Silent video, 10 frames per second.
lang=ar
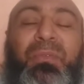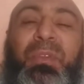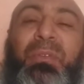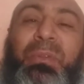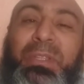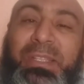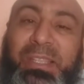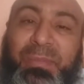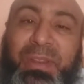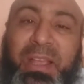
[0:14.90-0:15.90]
يقول
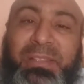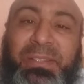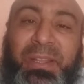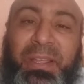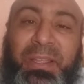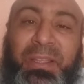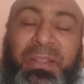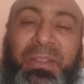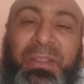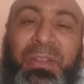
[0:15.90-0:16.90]
تلزم الناس سرة
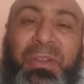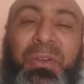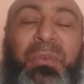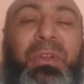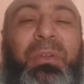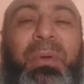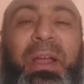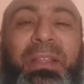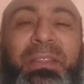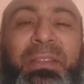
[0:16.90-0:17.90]
وكل
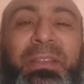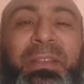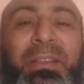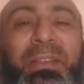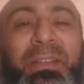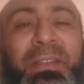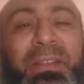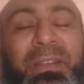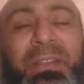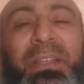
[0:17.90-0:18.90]
واحد
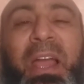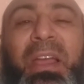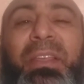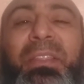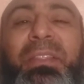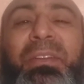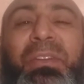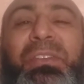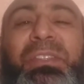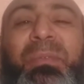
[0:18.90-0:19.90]
ياخذ
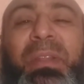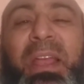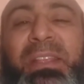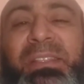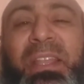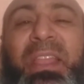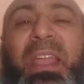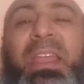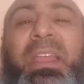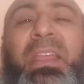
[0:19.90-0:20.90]
حصته من هاي
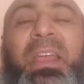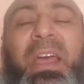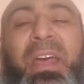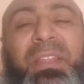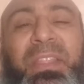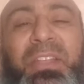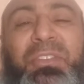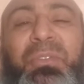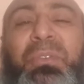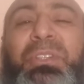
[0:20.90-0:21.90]
الصدقة هذا
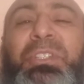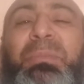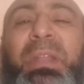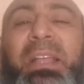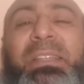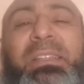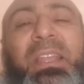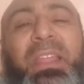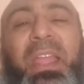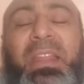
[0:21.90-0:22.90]
التاجر يقول يجيب العسل
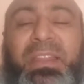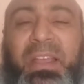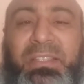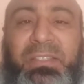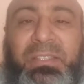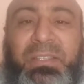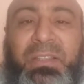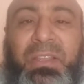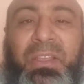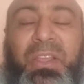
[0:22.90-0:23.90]
صدقة للناس
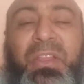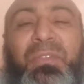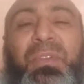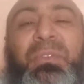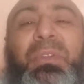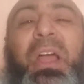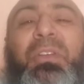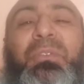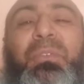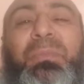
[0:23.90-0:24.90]
فيقول
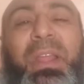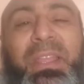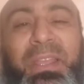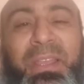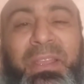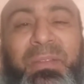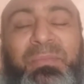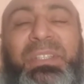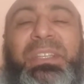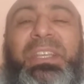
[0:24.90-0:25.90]
أكو مريه
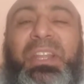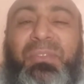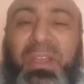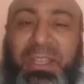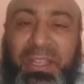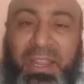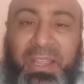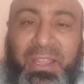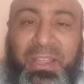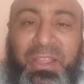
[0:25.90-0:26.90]
مسكينة فقيرة
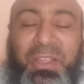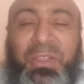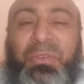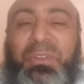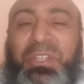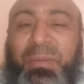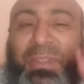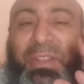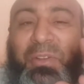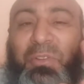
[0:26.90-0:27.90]
يقول
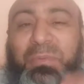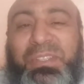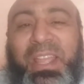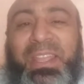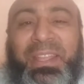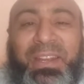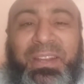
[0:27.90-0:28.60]
جابت لها كوب صغير